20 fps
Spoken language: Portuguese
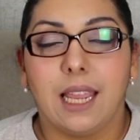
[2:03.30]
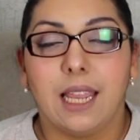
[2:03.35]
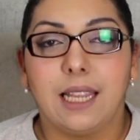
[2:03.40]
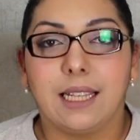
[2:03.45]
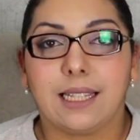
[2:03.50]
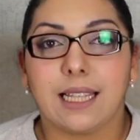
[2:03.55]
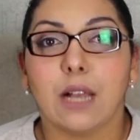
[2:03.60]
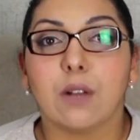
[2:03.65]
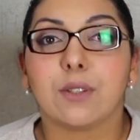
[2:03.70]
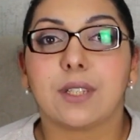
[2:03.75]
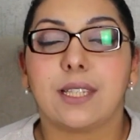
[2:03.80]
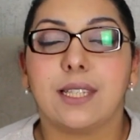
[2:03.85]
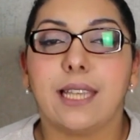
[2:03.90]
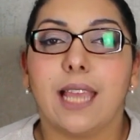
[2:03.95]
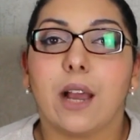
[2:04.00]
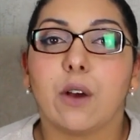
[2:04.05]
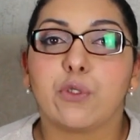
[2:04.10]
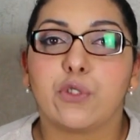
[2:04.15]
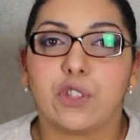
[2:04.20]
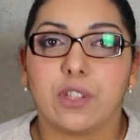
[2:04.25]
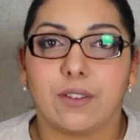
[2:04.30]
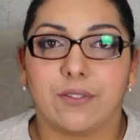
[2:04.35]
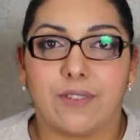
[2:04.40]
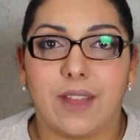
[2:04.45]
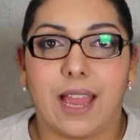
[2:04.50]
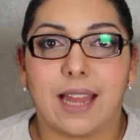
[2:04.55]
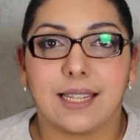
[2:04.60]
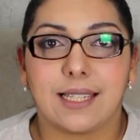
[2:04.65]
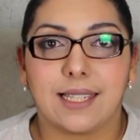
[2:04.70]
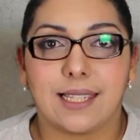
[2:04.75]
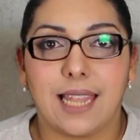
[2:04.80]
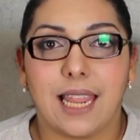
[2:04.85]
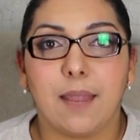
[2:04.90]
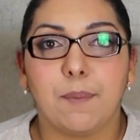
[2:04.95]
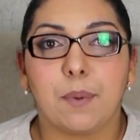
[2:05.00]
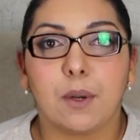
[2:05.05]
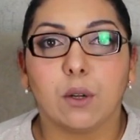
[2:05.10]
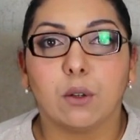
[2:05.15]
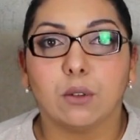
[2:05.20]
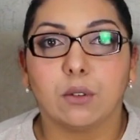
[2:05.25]
Então, se eu tiver
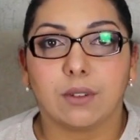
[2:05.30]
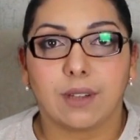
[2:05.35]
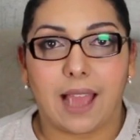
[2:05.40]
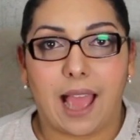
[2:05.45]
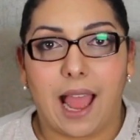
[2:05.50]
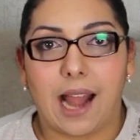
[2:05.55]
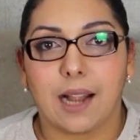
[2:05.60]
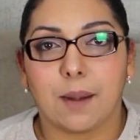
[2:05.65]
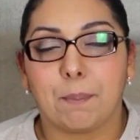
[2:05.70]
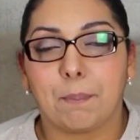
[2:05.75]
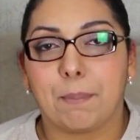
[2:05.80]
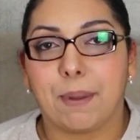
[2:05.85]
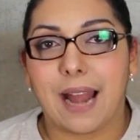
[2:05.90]
sempre um lugar